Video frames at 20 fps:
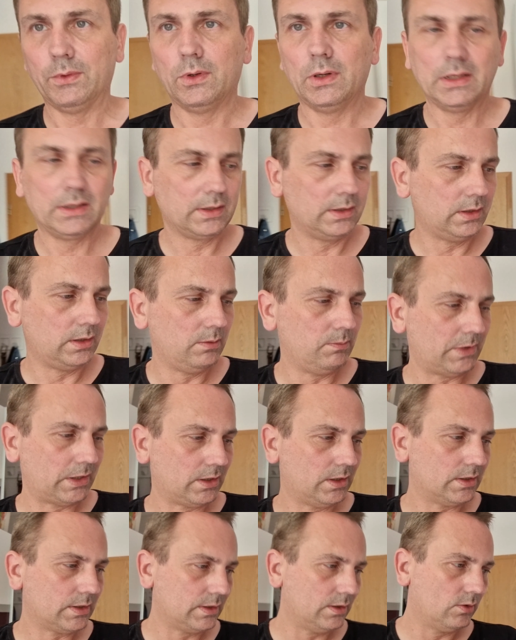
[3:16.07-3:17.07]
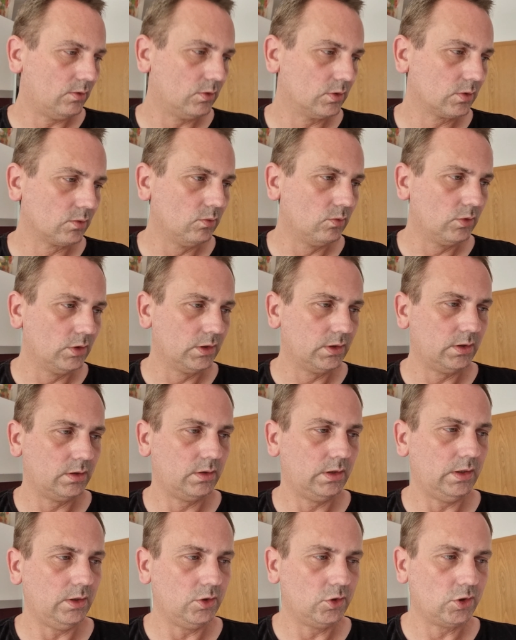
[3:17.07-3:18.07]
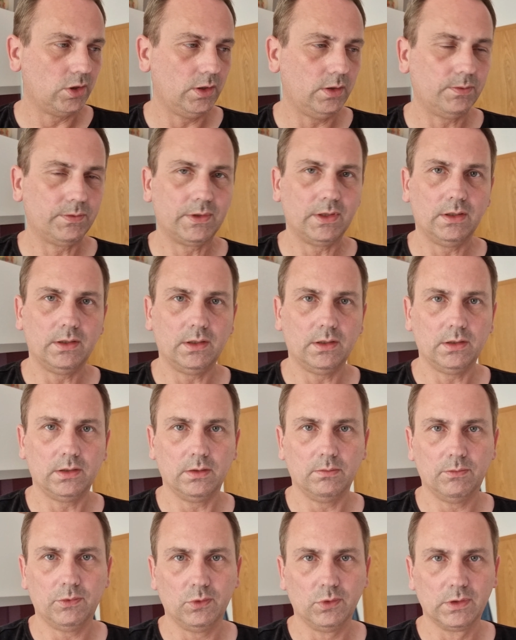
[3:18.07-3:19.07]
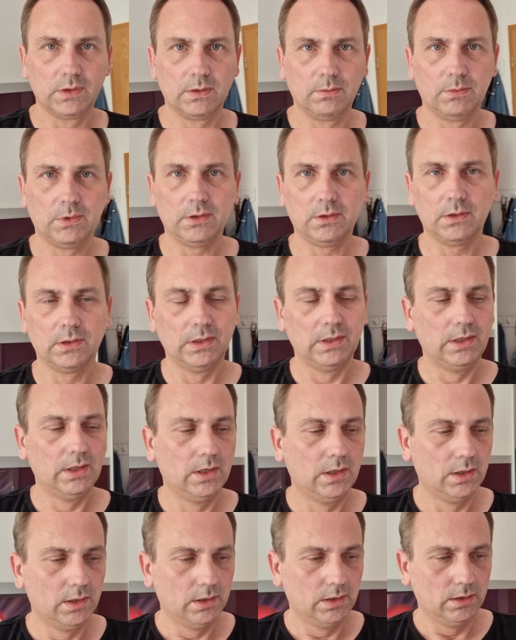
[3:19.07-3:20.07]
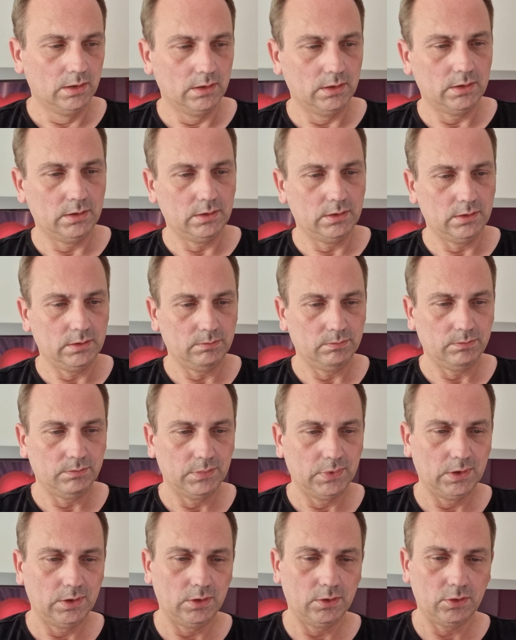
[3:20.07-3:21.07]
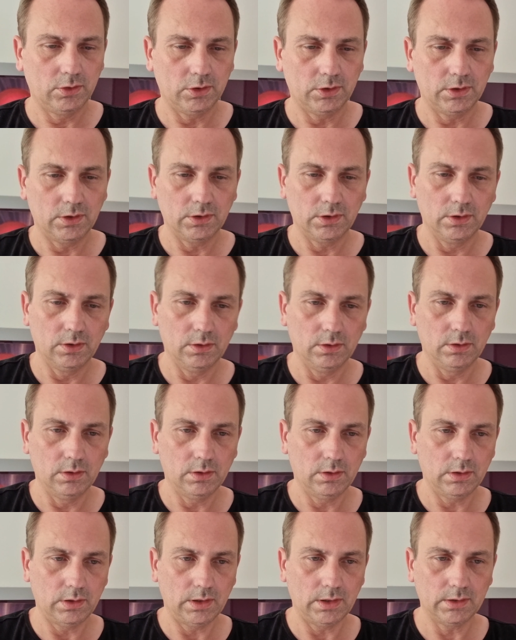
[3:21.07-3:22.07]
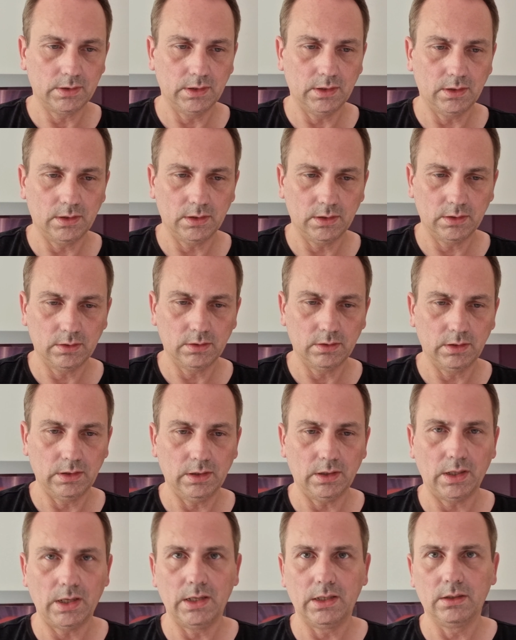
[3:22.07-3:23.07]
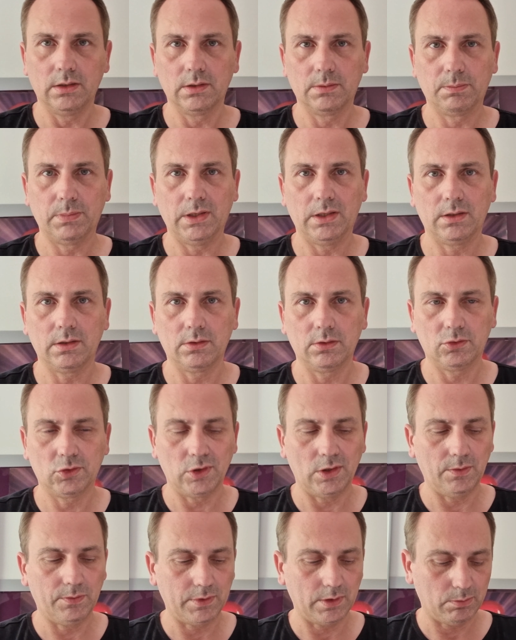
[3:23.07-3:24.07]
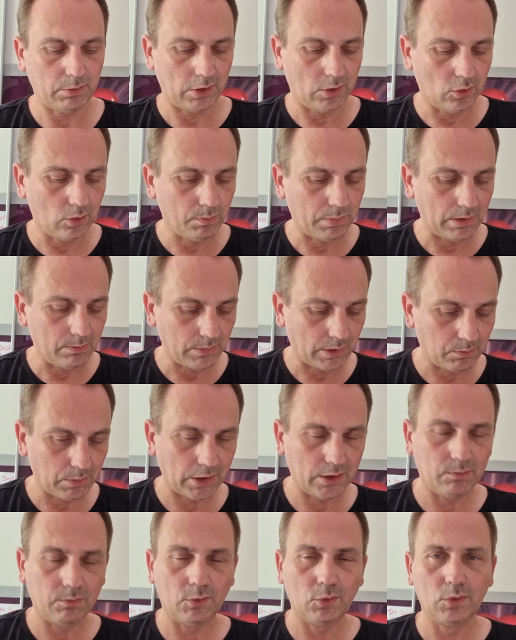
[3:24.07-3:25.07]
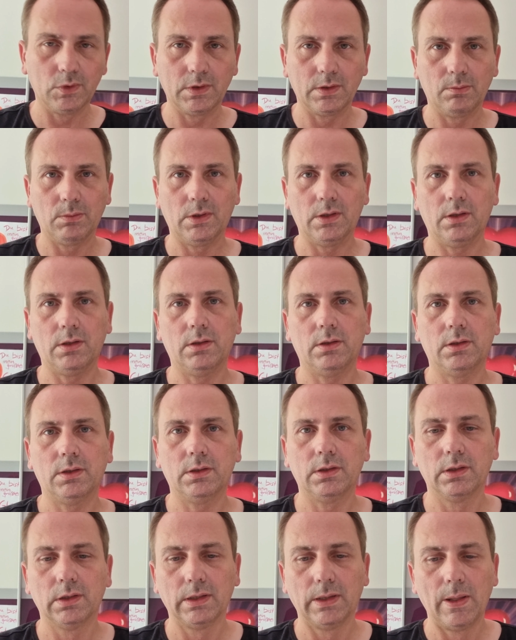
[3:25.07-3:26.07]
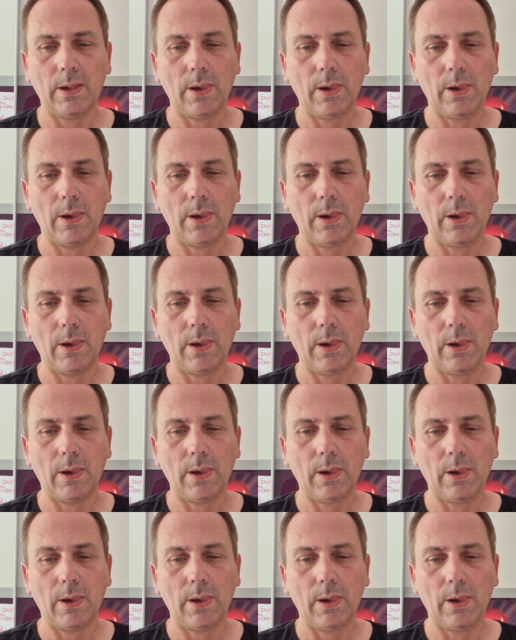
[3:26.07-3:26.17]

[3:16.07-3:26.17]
Frau hat sich die Matratze rausgeholt. Die schläft dann halt im Wohnzimmer. Ähm, Töchterchen hat ja ihr eigenes Bett, schläft aber auch bei Mama im Wohnzimmer dann halt.